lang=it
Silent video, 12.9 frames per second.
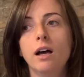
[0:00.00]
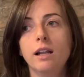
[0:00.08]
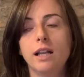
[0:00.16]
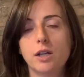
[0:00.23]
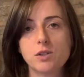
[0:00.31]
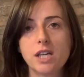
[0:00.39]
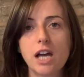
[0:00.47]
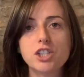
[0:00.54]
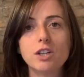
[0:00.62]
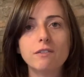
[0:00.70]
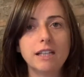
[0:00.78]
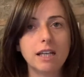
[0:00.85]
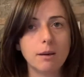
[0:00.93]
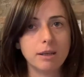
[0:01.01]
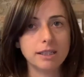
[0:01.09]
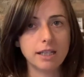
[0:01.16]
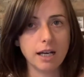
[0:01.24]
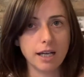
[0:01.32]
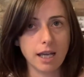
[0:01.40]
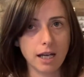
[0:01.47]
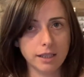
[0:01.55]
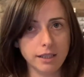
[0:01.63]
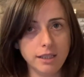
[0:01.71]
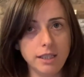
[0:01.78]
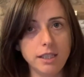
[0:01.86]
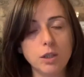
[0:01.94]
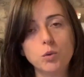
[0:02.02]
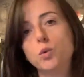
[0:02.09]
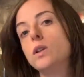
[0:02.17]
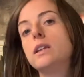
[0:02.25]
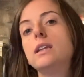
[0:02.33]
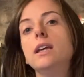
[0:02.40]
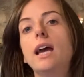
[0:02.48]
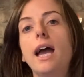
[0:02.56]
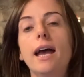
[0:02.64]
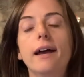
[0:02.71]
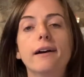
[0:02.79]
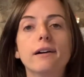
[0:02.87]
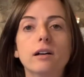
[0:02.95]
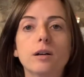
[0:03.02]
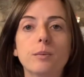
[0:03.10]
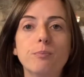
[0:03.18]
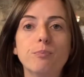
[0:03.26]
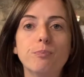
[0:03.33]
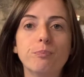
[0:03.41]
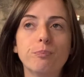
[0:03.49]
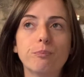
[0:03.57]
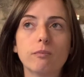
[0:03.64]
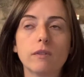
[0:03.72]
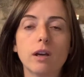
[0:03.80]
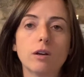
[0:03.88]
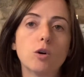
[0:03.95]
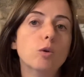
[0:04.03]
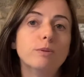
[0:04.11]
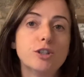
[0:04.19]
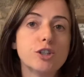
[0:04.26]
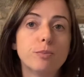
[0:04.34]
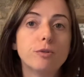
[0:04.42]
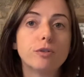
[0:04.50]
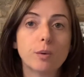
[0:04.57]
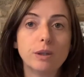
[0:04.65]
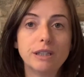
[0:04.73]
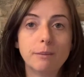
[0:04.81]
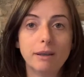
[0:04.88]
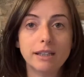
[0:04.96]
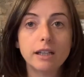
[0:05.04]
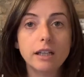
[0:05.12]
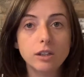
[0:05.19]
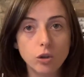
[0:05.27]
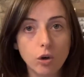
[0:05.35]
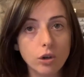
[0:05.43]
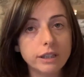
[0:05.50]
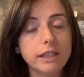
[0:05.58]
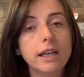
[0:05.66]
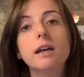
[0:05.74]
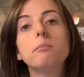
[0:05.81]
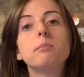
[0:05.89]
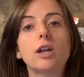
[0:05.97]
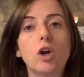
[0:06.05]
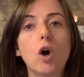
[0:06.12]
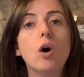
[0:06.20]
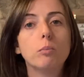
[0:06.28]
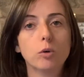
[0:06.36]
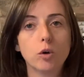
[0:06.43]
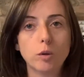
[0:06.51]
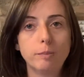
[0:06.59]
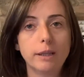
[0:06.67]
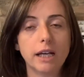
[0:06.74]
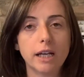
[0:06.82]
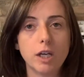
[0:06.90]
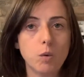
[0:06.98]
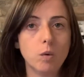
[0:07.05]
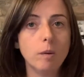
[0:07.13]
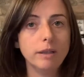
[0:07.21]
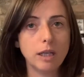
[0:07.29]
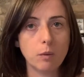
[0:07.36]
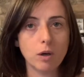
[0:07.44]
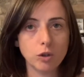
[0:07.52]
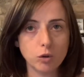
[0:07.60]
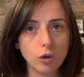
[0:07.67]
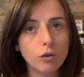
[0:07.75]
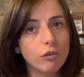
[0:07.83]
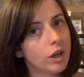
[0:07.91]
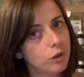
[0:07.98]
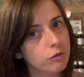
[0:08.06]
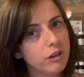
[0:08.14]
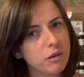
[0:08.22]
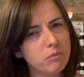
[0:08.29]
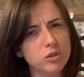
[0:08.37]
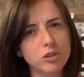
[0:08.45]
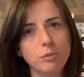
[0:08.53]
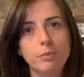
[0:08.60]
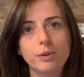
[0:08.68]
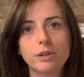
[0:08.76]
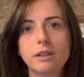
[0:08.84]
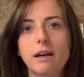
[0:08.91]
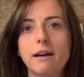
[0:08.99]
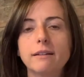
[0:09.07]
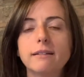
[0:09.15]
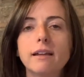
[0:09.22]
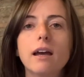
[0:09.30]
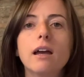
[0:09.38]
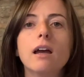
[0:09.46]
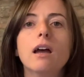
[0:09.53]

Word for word: La rosacea viene chiamata anche acne degli adulti, e um, colpisce più frequentemente le donne, però può colpire anche gli uomini e quando lo fa lo fa in modo importante.